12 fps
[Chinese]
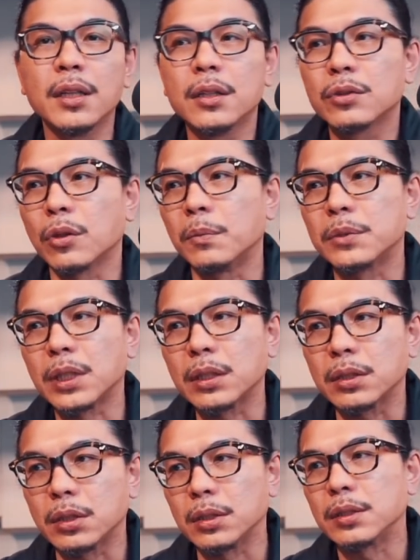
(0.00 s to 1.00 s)
所以我们这
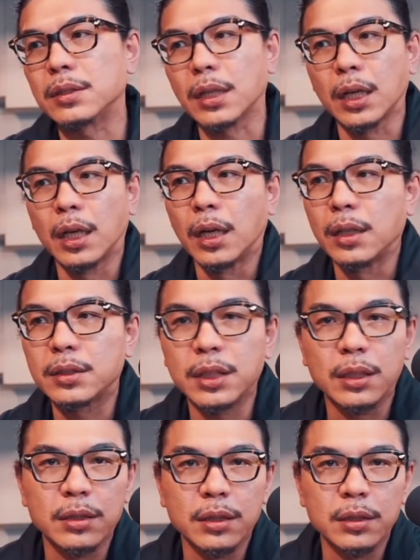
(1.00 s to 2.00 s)
次这个进
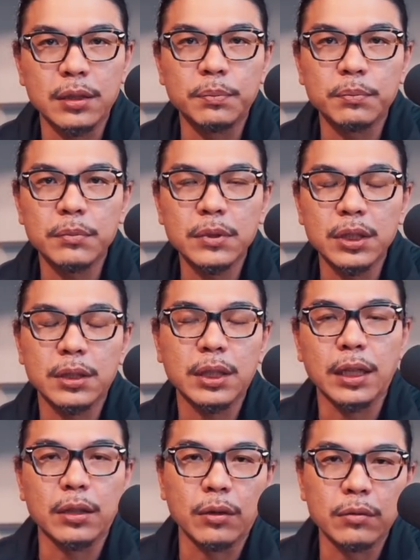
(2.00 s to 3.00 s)
的这只日
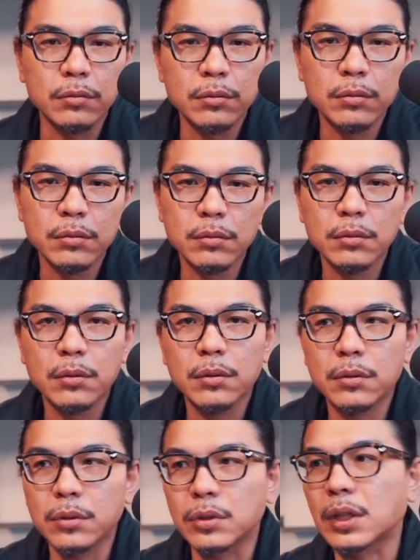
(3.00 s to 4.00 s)
晒豆。
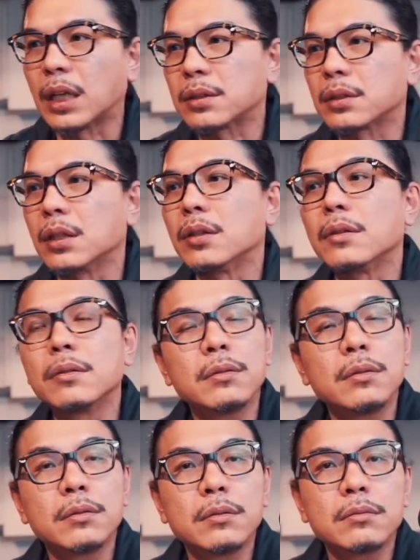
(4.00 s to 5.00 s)
就是卡斯蒂奥，
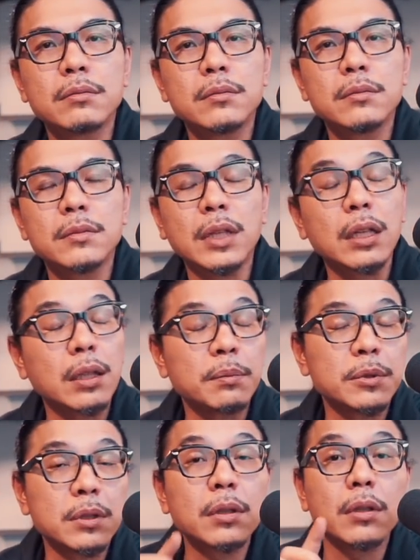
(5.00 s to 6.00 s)
当然他们
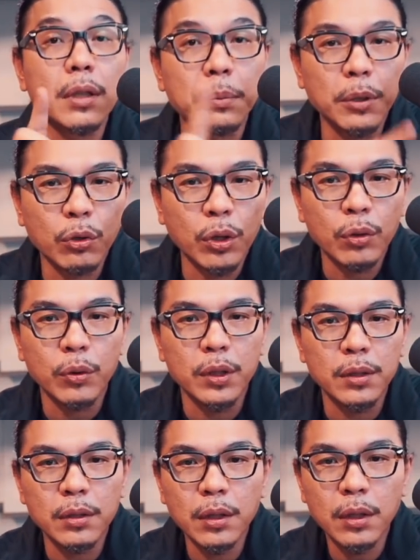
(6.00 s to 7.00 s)
是里面会
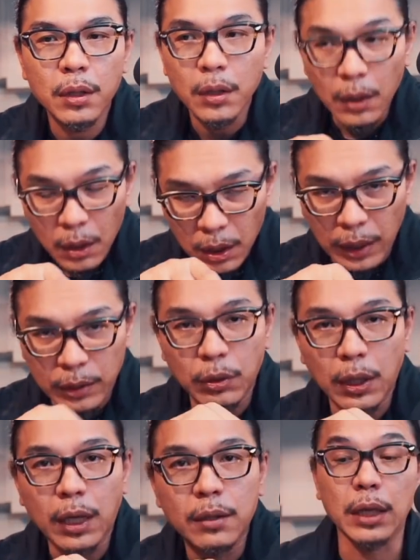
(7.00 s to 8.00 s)
混卡杜
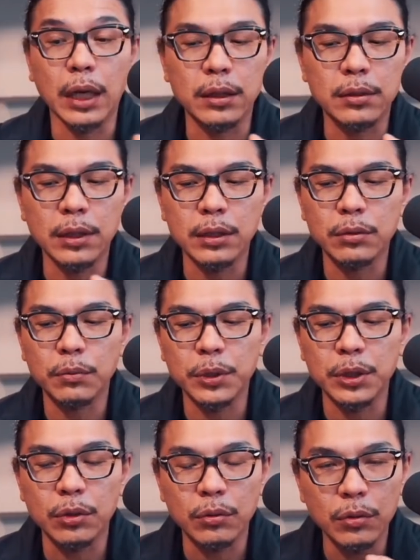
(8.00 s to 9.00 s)
拉两种品
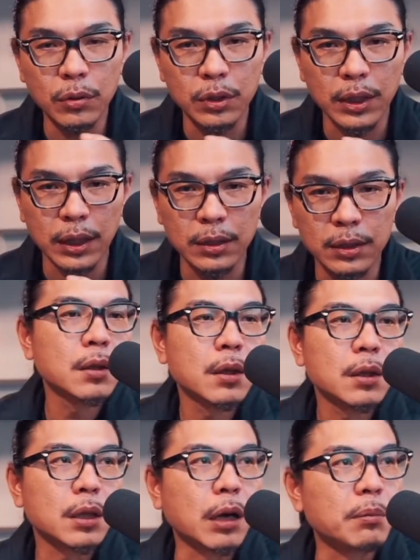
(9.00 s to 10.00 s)
种混在一起。
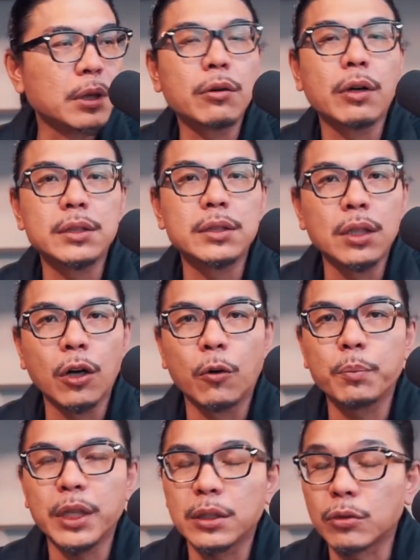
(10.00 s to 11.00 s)
然后我们另外一只红
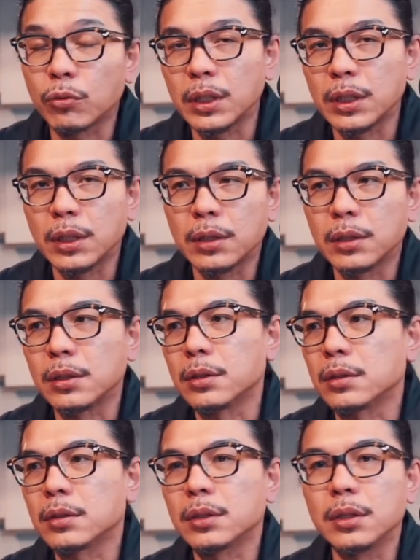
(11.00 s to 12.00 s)
蜜处理的呢
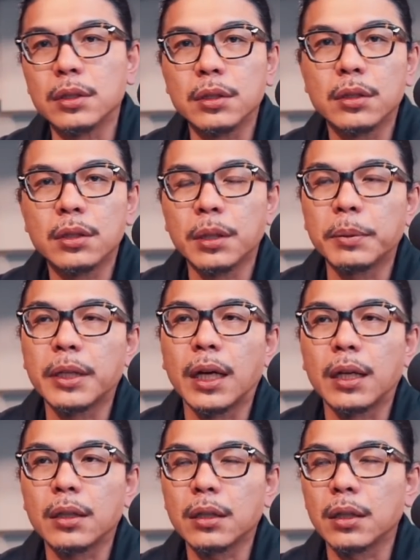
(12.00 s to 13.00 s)
是蒂比卡
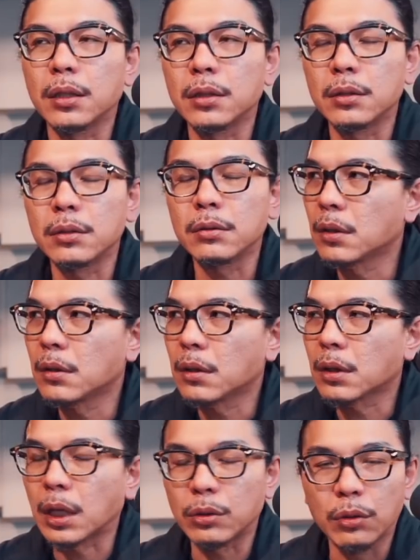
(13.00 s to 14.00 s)
跟
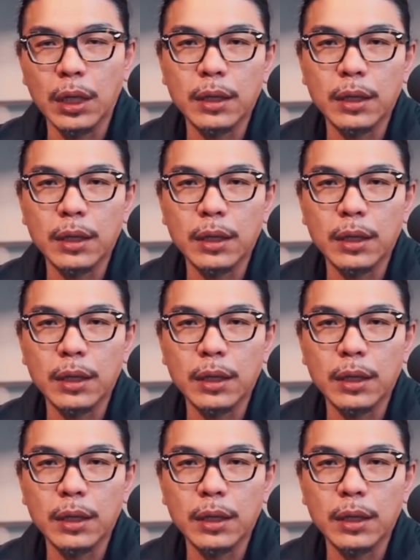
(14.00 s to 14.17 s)
卡杜拉。